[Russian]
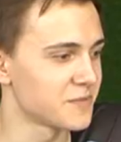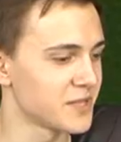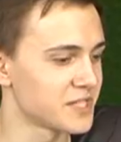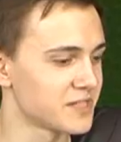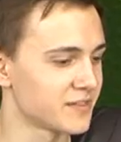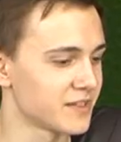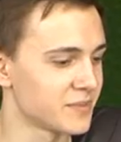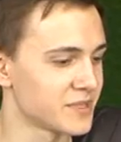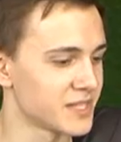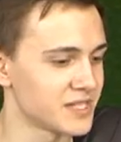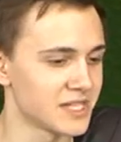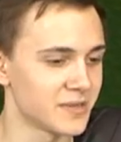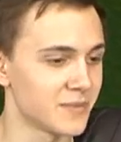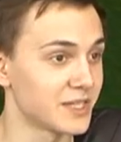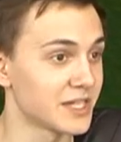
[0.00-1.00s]
списываемся
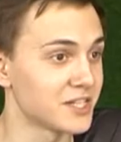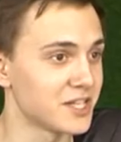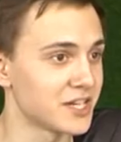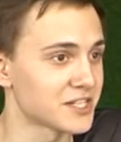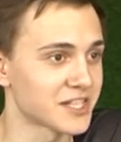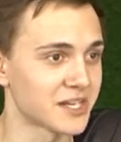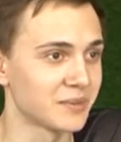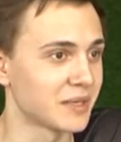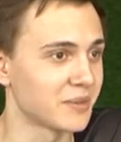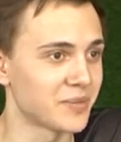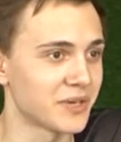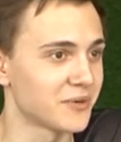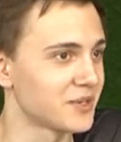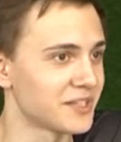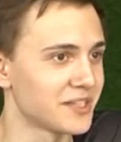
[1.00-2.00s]
с ними на чешском, нам
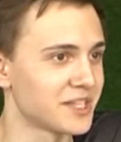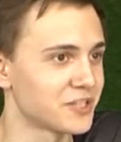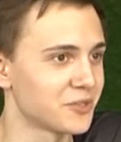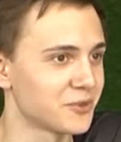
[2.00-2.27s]
переводят наши